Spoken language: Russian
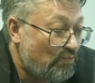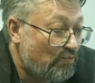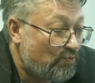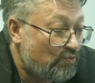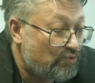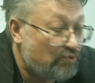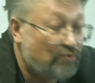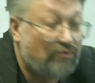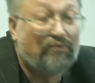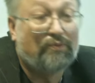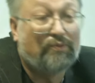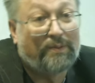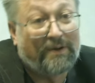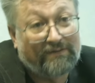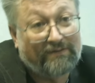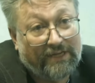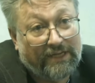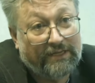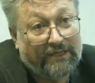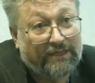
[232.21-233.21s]
ушел в
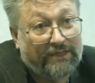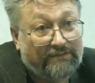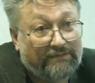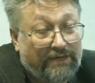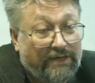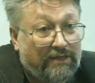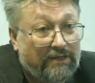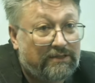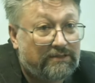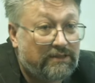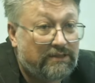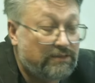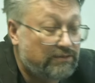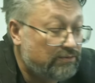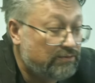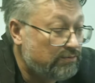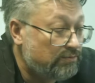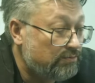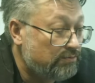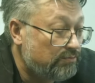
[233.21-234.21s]
управление, в
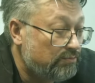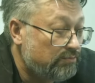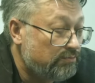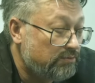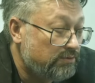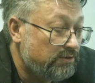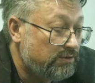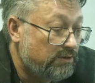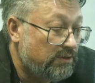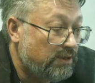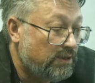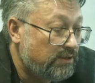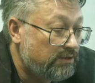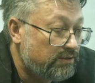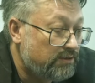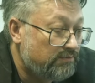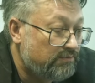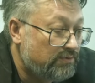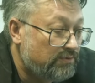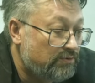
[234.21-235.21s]
реализацию, ну и
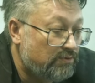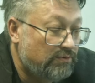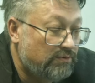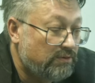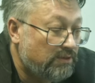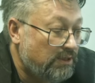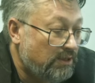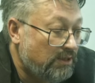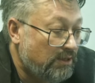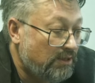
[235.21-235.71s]
дальше все